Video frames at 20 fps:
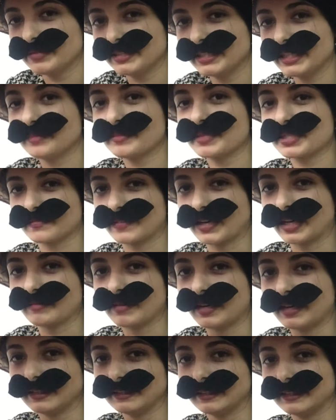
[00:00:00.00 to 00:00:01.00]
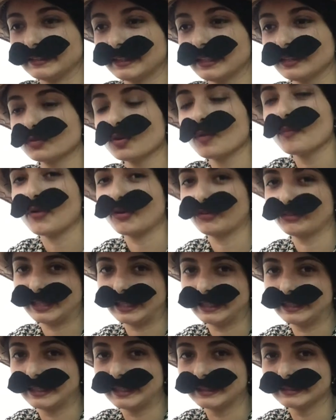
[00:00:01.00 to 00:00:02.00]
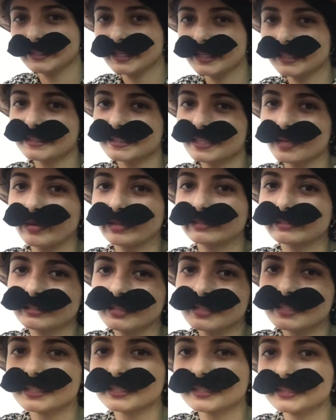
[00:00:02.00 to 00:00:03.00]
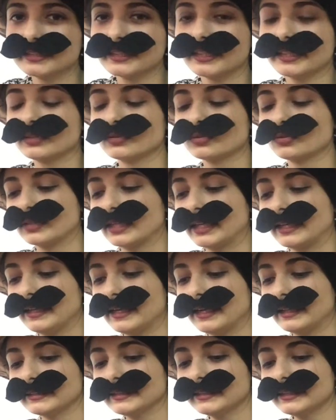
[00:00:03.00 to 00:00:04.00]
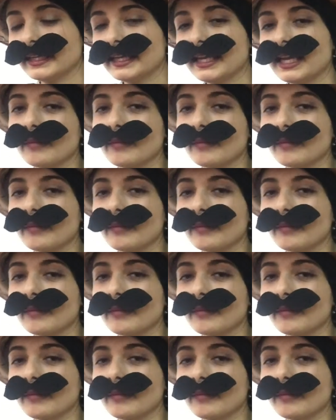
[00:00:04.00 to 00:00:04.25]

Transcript: abilerimiz var mahalleden top oynarlardı. Aynı zamanda da sığırlarını güderlerdi.